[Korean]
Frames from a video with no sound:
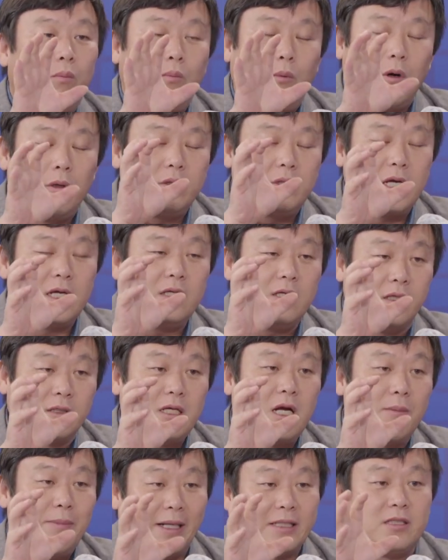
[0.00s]
내가
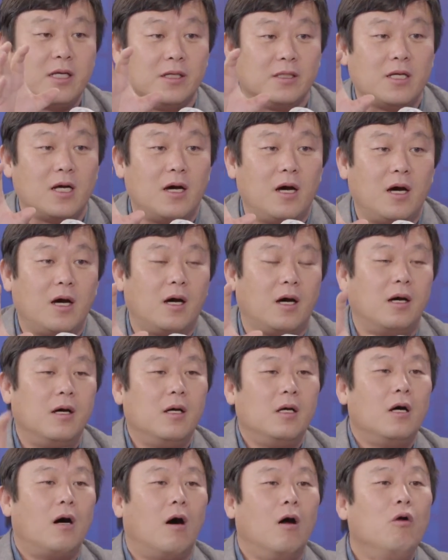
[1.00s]
영상을 봤잖아요, 제가.
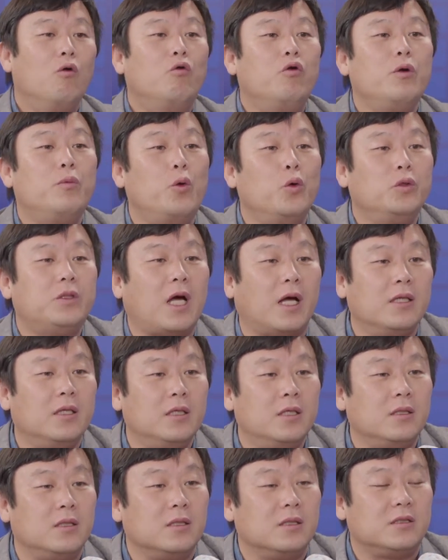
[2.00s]
네. 얼굴이 보이지
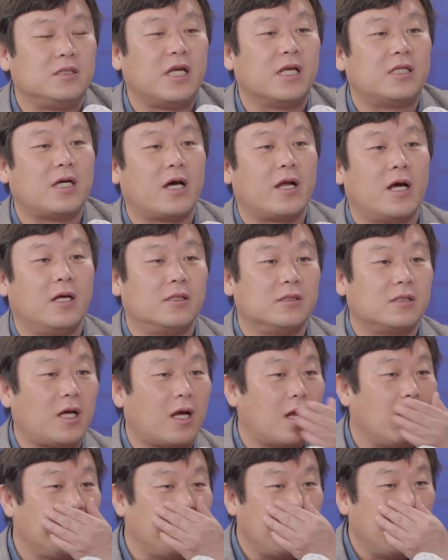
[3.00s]
않는 제자라는
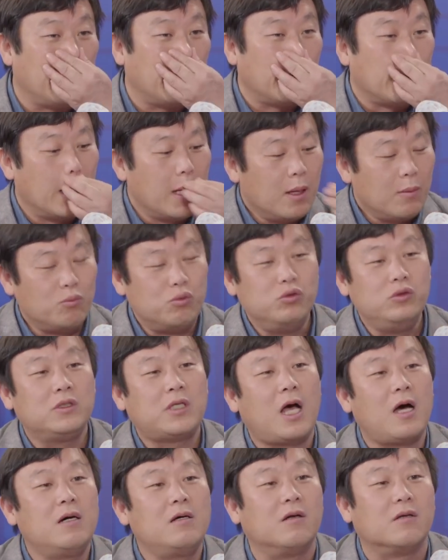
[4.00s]
사람이
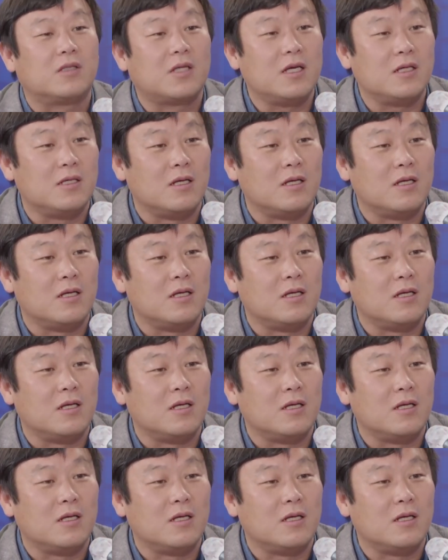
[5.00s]
문상은 어떻게 되냐